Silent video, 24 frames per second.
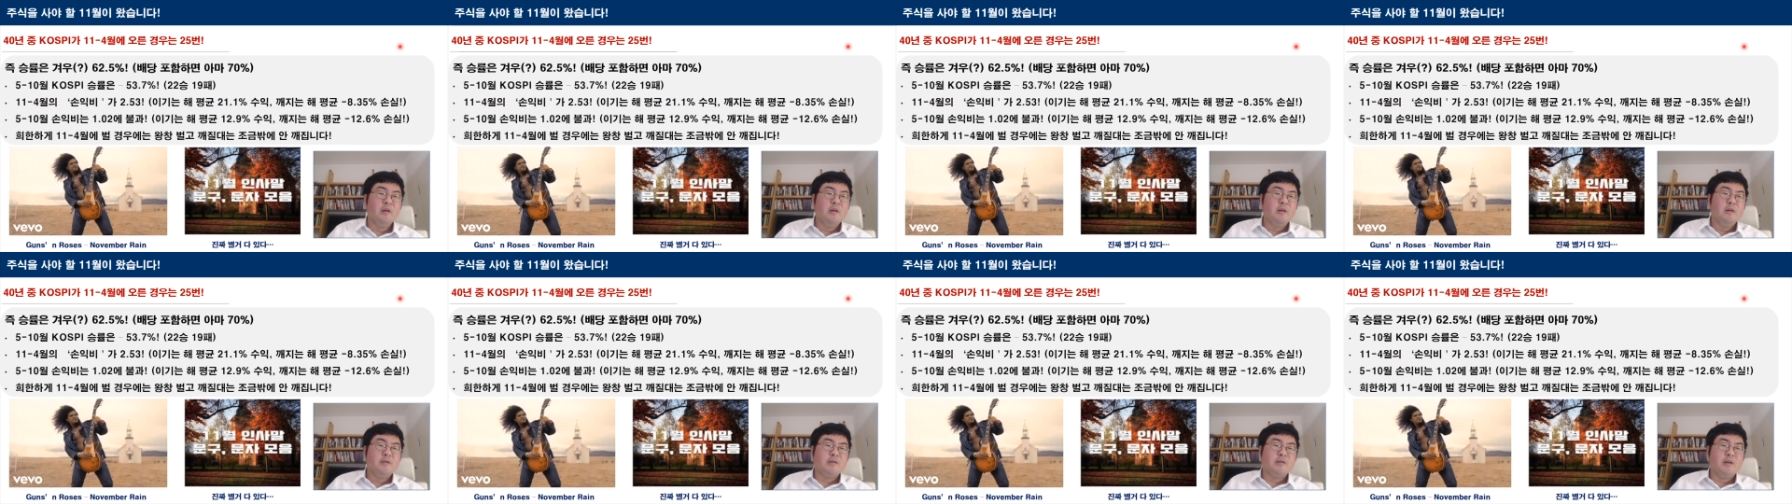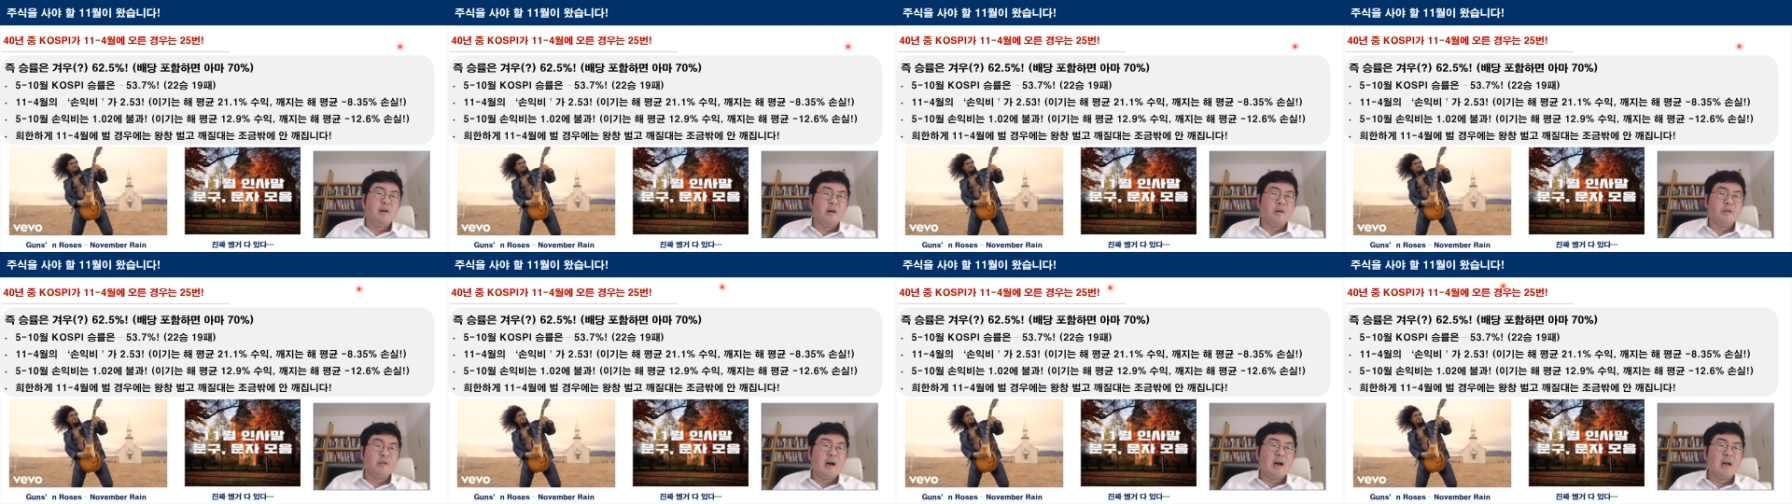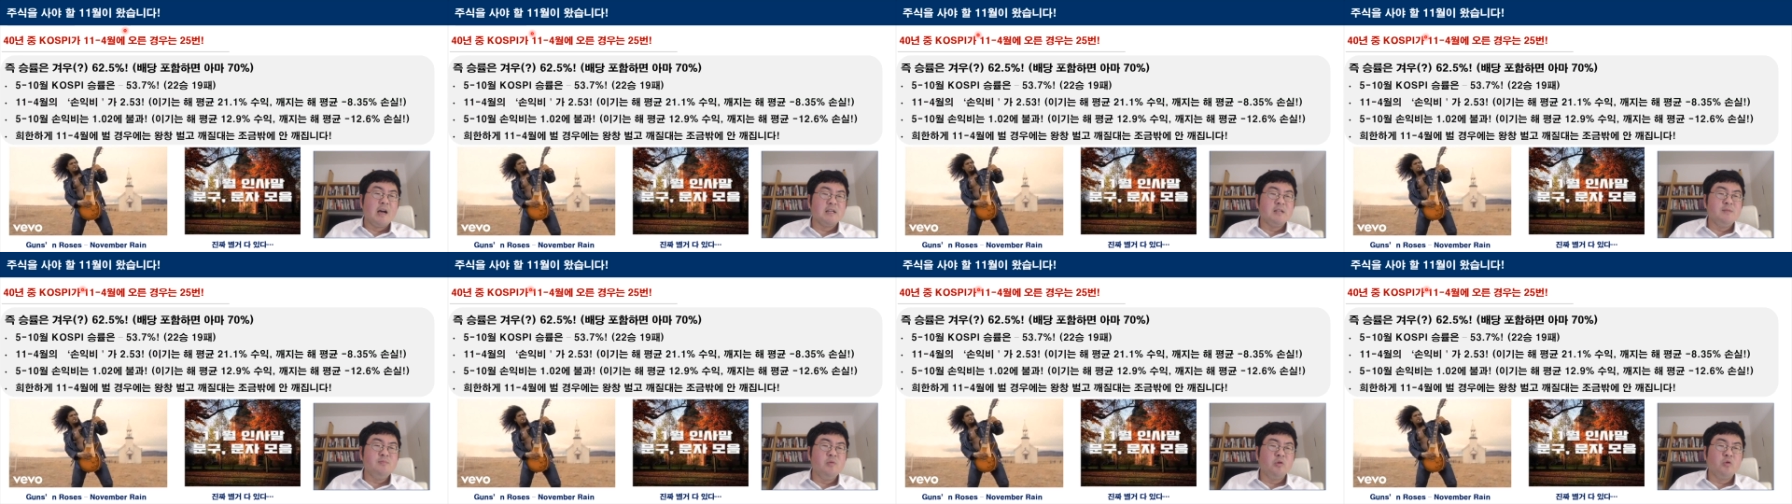자,
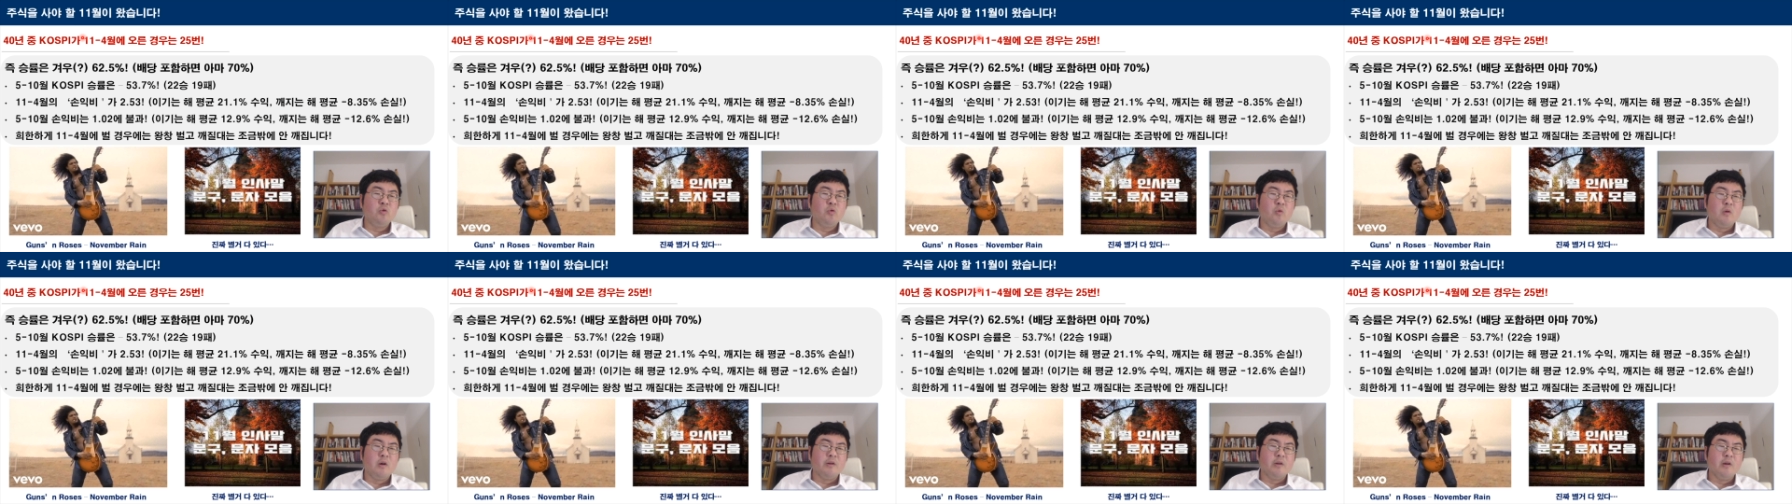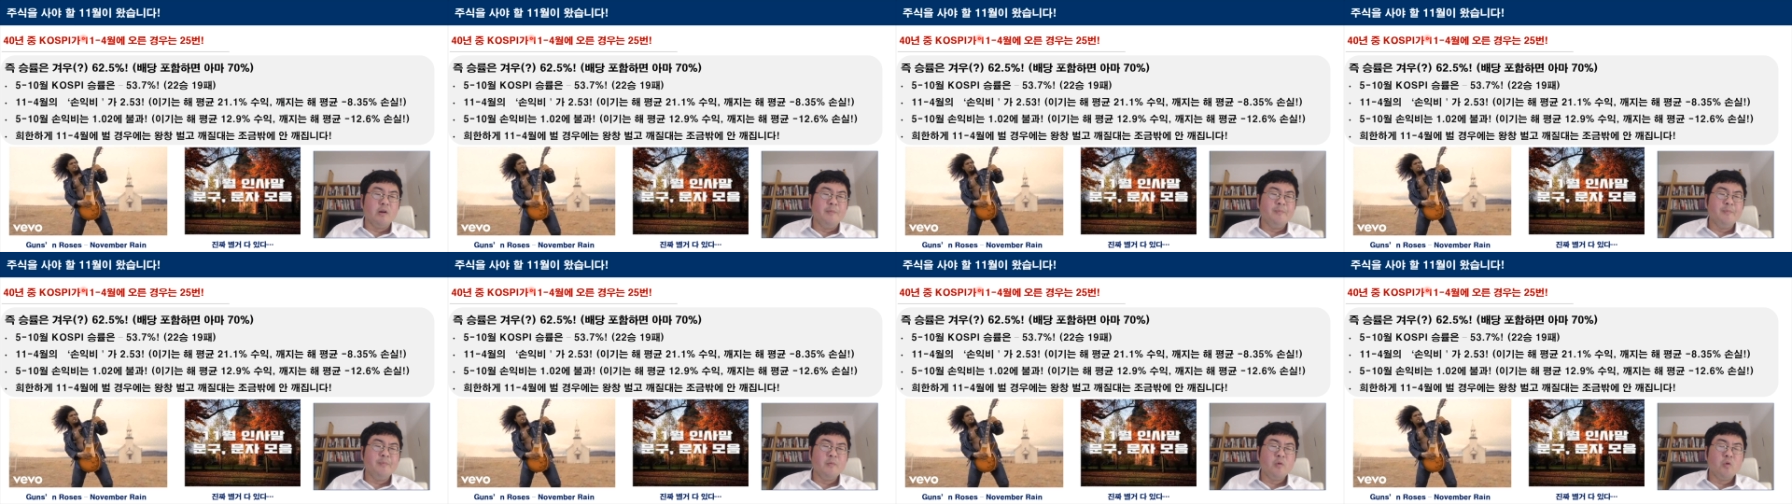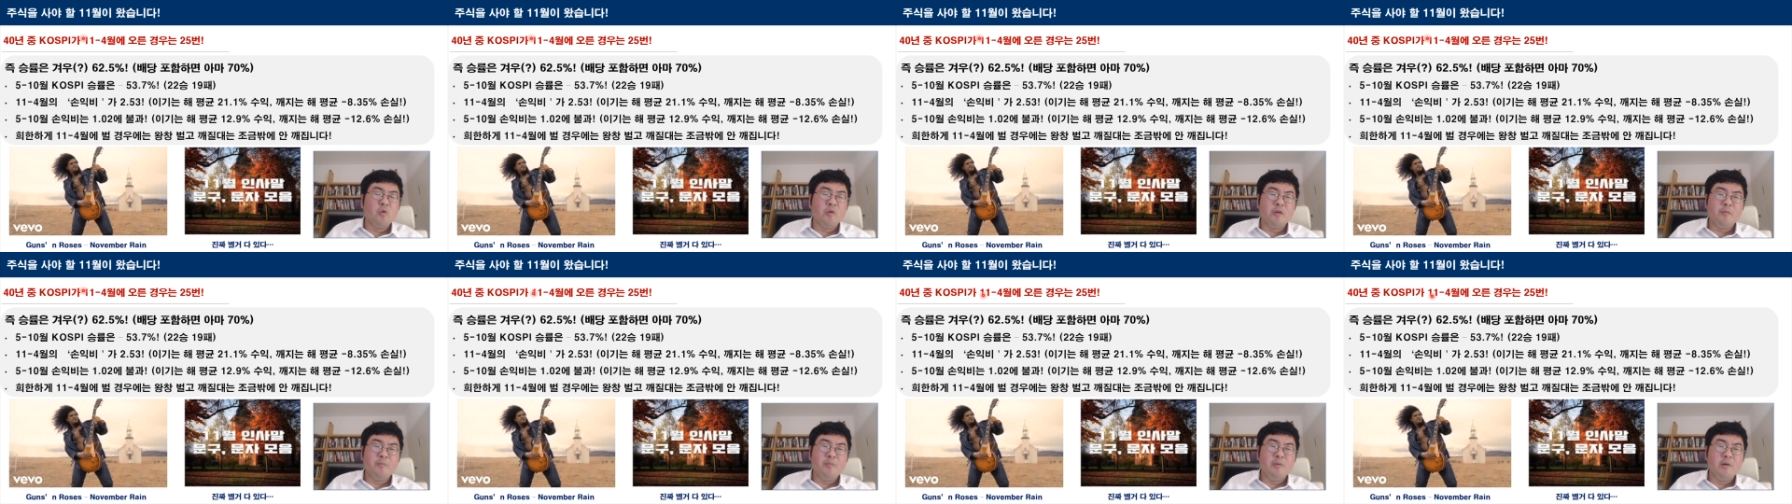40년 동안엔
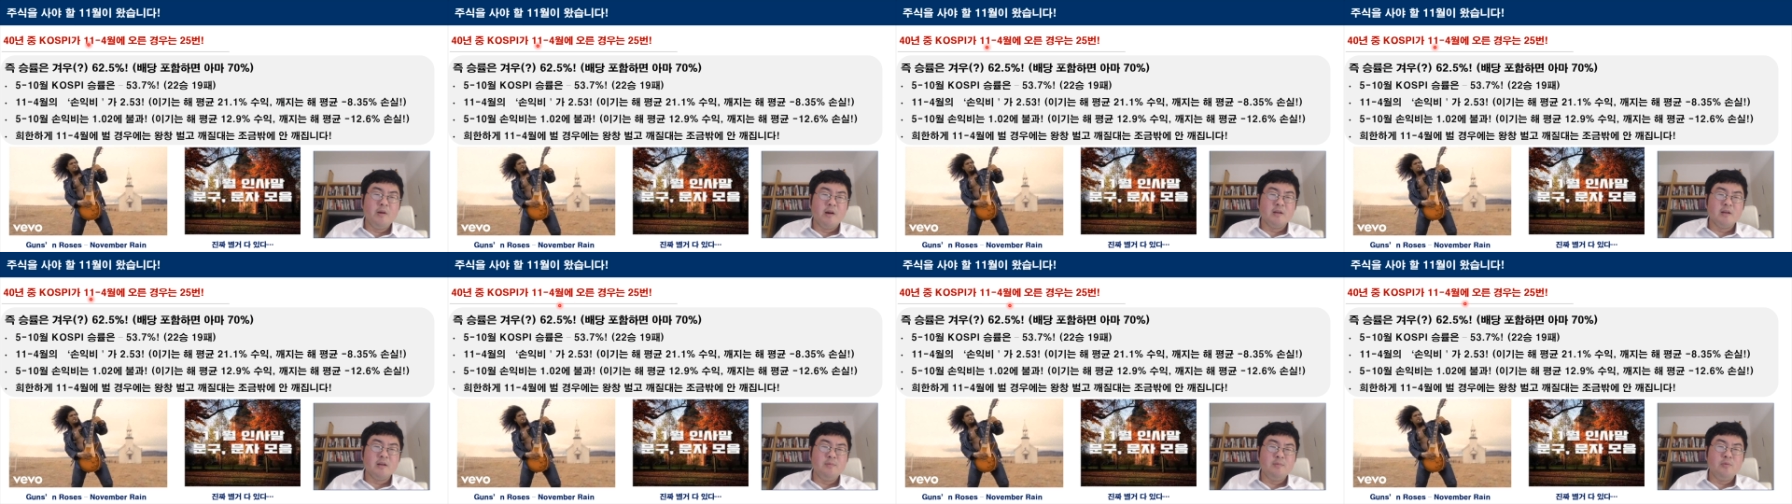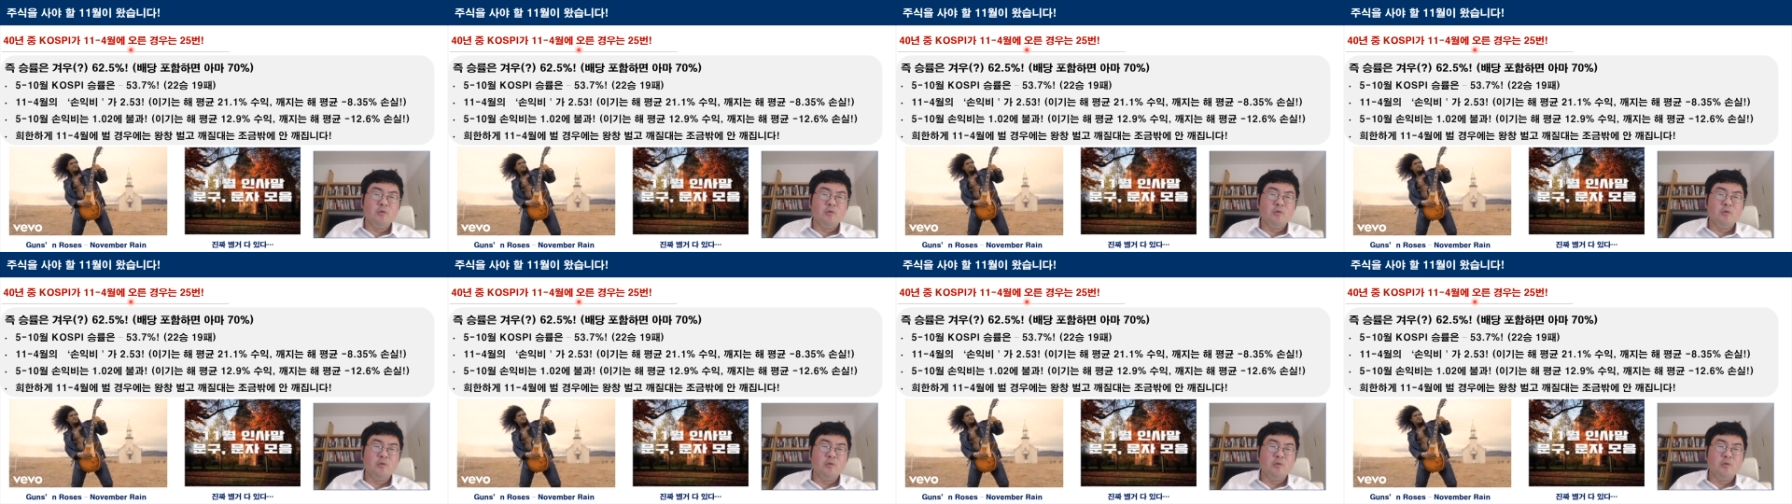코스피가 11월,